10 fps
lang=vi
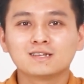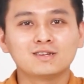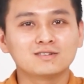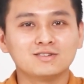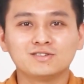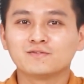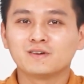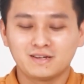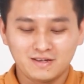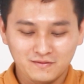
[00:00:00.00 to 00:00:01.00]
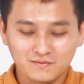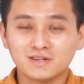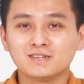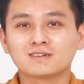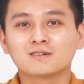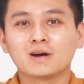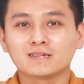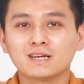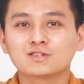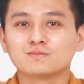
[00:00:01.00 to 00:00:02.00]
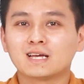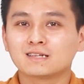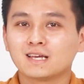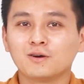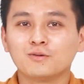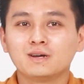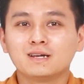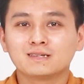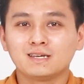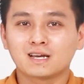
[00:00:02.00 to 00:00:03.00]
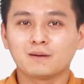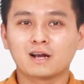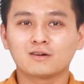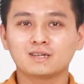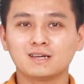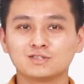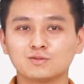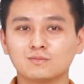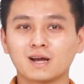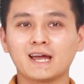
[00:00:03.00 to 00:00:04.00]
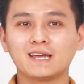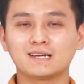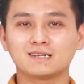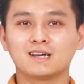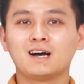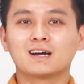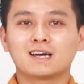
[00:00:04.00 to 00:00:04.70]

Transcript: Tương tự như vậy, với những họa tiết chúng ta theo thì các bạn có thể dùng ngay uh,